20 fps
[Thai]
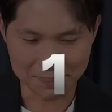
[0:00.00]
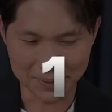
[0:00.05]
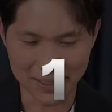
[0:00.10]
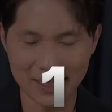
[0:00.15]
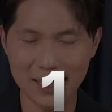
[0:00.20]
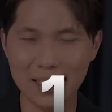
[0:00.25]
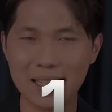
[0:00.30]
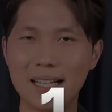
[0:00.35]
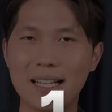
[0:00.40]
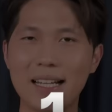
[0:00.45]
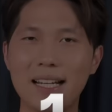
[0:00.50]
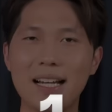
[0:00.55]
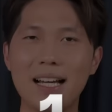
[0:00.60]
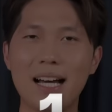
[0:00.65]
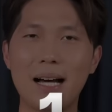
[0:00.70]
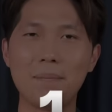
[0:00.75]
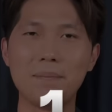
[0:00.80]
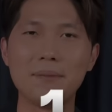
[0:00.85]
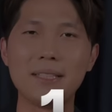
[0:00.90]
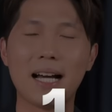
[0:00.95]
ดับที่1เลยนะ
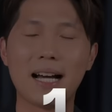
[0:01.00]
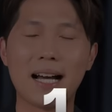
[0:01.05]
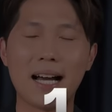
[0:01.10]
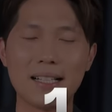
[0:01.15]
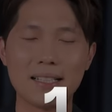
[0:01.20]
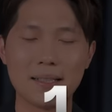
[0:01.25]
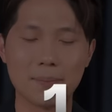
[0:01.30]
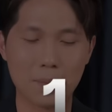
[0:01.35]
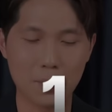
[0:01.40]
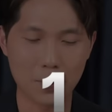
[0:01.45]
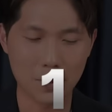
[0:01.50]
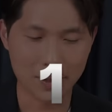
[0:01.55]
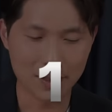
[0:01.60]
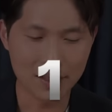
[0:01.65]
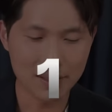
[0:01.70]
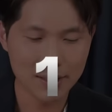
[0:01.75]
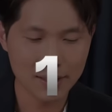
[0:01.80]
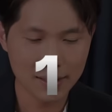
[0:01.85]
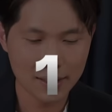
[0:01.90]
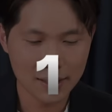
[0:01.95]
ครับจากการสำรวจ
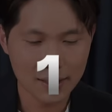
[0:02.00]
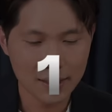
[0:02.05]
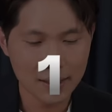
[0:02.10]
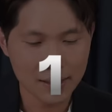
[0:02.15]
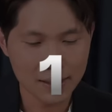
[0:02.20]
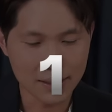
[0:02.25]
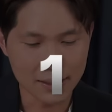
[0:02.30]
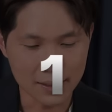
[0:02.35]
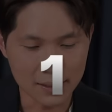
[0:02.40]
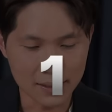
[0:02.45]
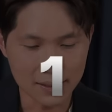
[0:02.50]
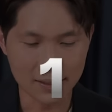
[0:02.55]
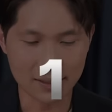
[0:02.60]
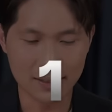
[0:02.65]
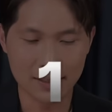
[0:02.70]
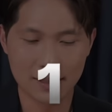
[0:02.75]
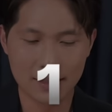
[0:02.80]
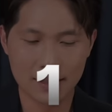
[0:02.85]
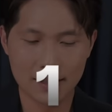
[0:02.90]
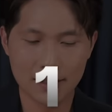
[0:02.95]
คือ
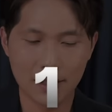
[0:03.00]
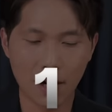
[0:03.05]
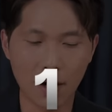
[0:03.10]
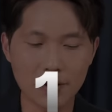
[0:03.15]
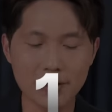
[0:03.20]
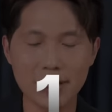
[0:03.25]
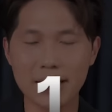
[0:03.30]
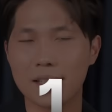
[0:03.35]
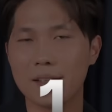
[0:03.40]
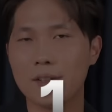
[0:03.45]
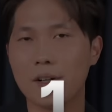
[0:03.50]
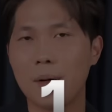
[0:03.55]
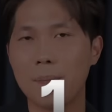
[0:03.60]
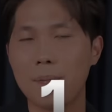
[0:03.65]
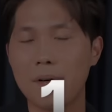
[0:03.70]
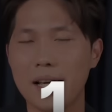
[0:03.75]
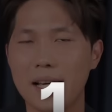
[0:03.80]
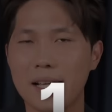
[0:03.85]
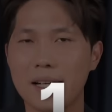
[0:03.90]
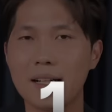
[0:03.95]
Toxic
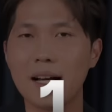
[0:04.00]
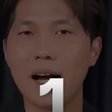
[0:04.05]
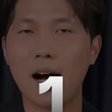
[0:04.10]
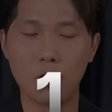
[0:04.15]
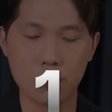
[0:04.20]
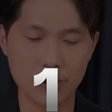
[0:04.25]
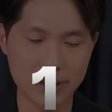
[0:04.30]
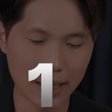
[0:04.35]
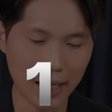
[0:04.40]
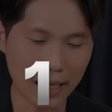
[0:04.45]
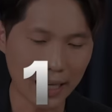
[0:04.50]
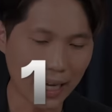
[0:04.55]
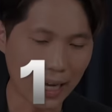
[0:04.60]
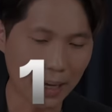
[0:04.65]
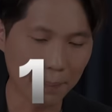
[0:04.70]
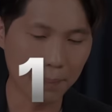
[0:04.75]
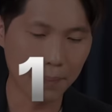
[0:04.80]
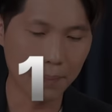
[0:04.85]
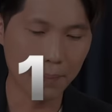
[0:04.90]
Corporate Culture ครับ